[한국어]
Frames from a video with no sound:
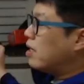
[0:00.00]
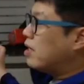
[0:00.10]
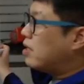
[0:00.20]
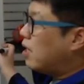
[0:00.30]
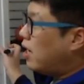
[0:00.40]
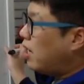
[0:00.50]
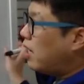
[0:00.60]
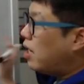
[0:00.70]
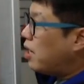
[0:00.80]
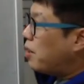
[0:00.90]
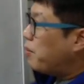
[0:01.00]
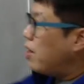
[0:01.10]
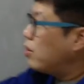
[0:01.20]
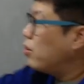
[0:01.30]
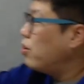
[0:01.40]
자,
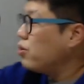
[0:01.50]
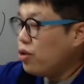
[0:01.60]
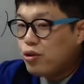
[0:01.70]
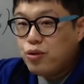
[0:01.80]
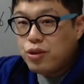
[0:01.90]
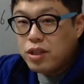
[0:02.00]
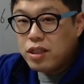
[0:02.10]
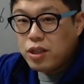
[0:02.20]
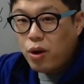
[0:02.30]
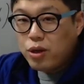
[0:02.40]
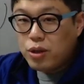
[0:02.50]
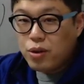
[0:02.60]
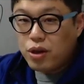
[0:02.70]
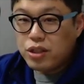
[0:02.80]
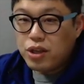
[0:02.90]
메소송 전투는
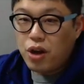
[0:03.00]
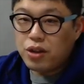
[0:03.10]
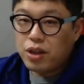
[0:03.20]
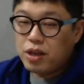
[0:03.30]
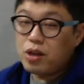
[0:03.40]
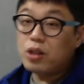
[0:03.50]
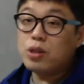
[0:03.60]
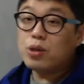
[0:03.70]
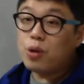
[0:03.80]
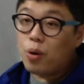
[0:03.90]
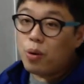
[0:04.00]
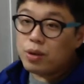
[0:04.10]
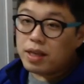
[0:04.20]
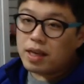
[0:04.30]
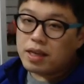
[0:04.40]
경기도 연천, 그 연천
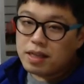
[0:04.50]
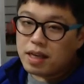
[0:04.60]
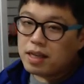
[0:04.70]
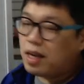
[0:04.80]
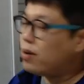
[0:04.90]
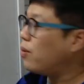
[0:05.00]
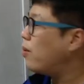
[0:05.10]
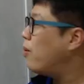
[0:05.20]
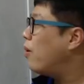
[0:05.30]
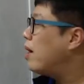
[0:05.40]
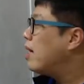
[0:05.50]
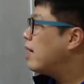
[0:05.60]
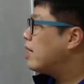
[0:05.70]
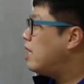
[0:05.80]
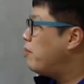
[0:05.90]
전곡리 그 얘기를 했고
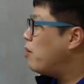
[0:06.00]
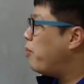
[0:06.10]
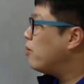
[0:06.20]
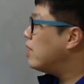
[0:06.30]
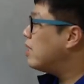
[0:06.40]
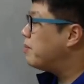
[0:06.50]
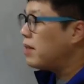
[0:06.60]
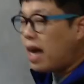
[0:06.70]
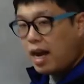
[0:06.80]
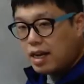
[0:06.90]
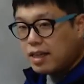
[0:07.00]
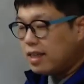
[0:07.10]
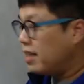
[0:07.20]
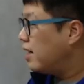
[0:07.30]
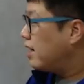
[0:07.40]
기벌포는 금강,
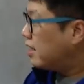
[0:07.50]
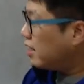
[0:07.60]
그